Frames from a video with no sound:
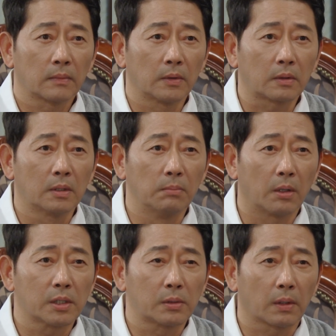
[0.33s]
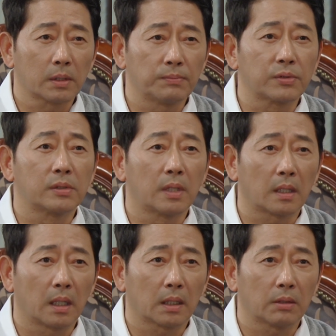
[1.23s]
너 그 머릿속에서 무슨
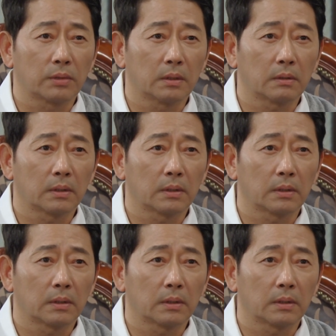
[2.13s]
생각을 하고 있는